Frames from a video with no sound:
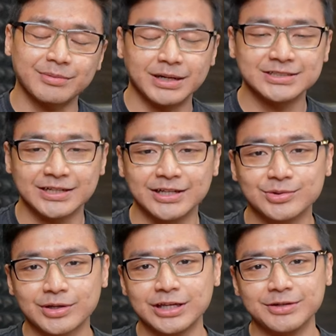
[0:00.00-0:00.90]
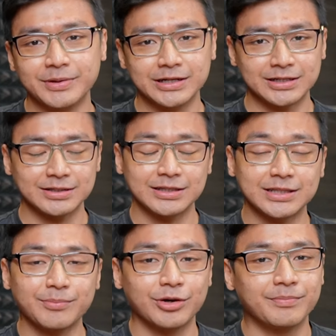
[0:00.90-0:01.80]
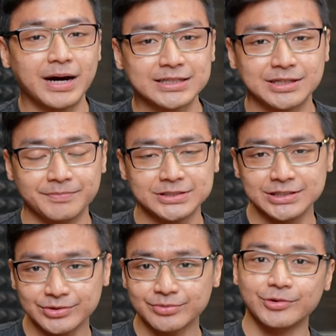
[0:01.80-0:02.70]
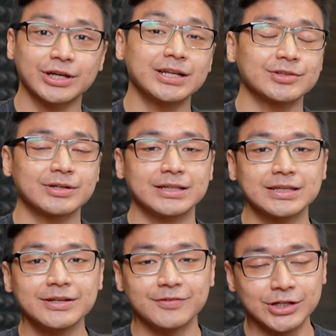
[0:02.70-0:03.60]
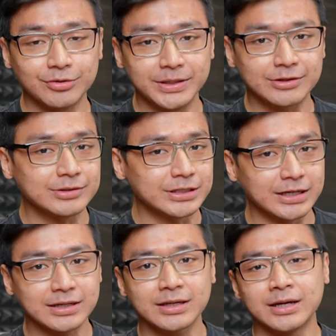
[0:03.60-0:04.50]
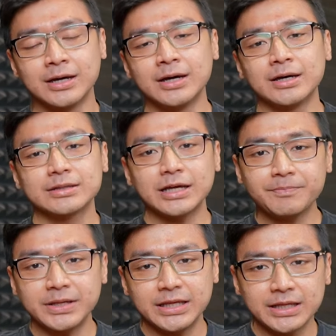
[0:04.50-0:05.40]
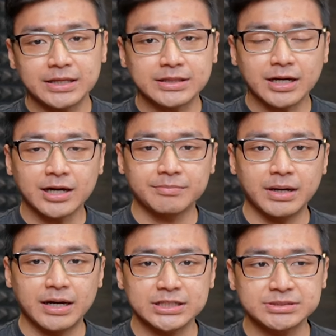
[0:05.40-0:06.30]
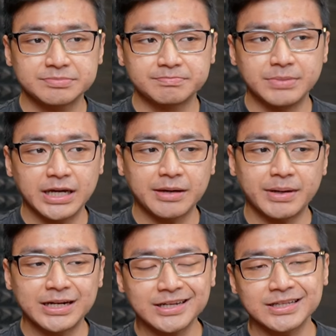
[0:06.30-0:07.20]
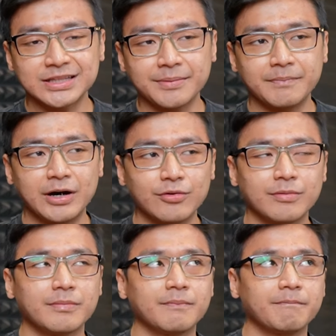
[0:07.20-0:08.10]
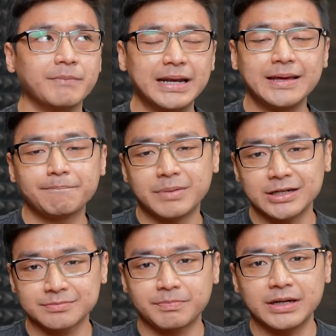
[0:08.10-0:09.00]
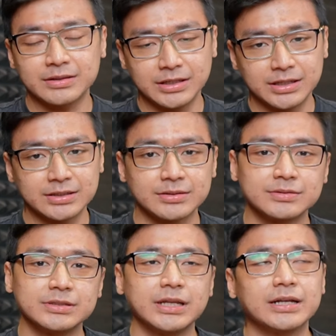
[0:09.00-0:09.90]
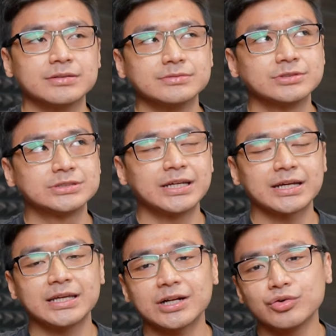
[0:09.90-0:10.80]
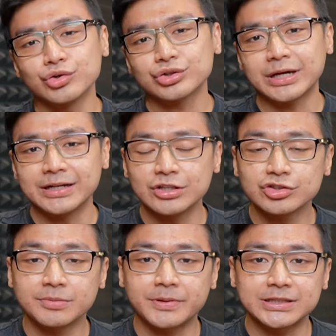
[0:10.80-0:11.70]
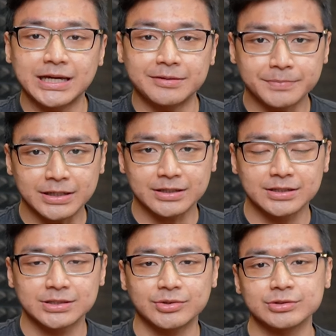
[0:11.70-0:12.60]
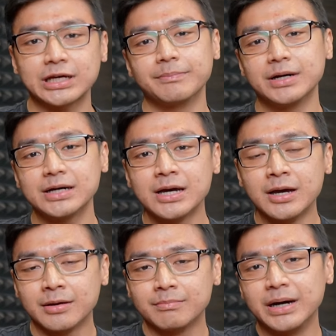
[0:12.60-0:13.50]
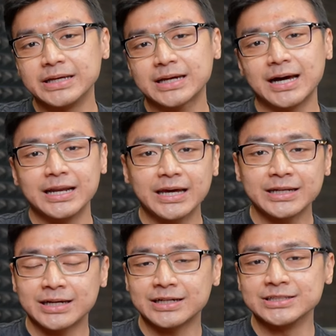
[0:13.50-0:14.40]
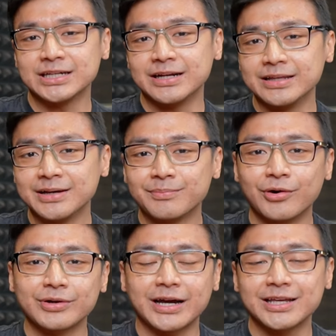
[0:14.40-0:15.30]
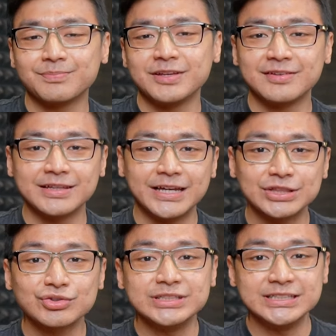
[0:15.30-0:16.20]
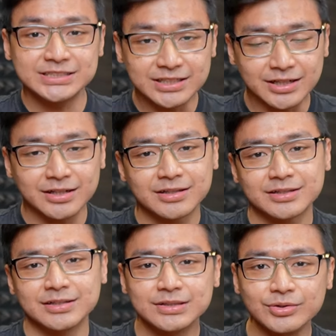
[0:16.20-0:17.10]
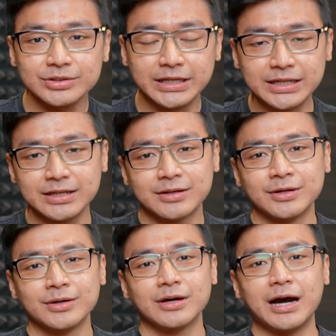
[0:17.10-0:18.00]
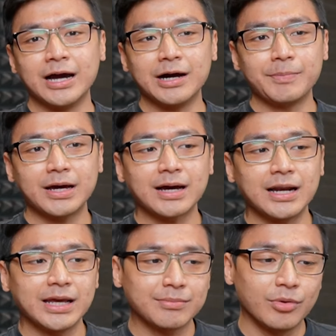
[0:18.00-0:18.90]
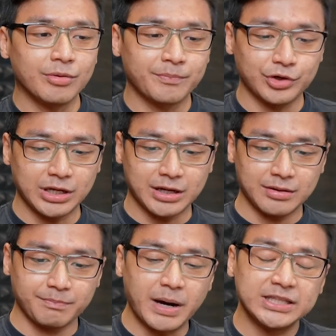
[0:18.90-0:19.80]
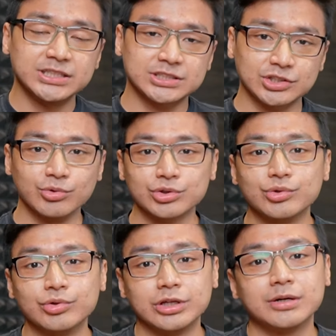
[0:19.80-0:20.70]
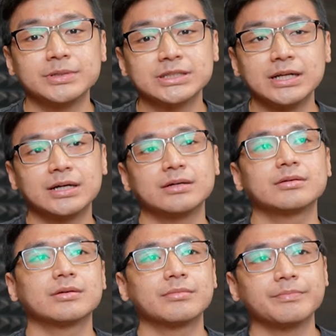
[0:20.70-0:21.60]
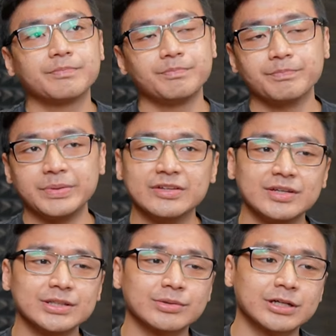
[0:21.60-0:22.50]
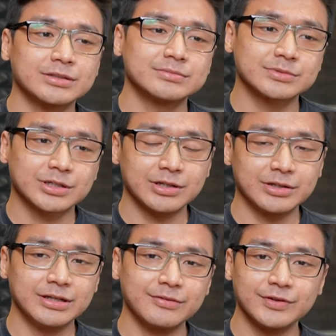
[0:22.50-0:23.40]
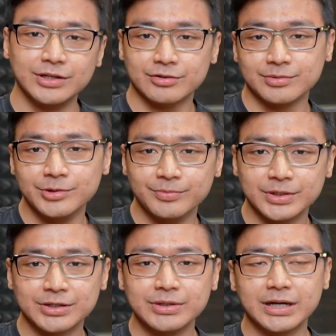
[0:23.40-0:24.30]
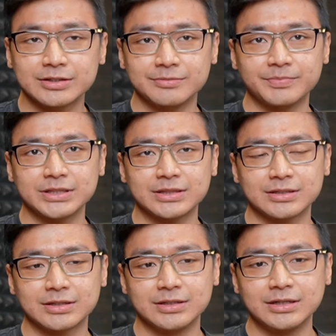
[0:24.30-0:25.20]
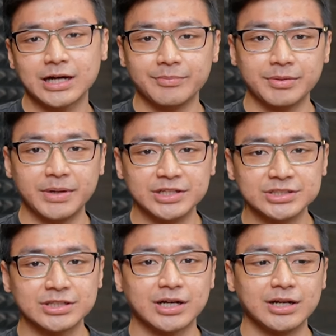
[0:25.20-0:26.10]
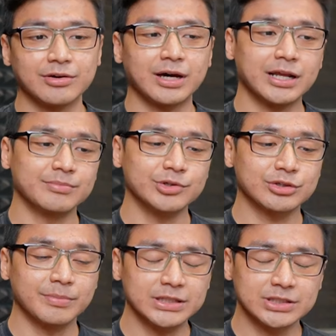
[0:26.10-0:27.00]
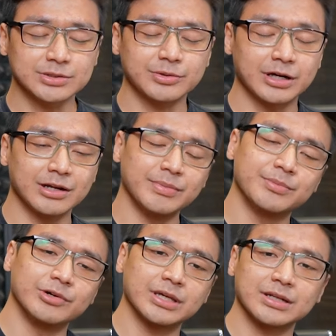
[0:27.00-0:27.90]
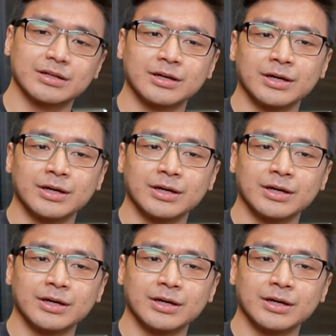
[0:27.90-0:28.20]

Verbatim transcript: masangnya itu kayak gimana kita belum bahas sampai situ mungkin itu nanti di video berikutnya tapi kita akan bahas bagaimana kita mau beli part-partnya dan kira-kira urutannya itu seperti apa terutama bagi kalian yang rencananya mau rakit PC-nya itu nyicil itu jadi anggaplah kalian belum punya budget seutuhnya misalnya PC itu kan kalau di video sebelumnya udah sempet uh, kami mention kalau kalian butuh budget kurang lebih mungkin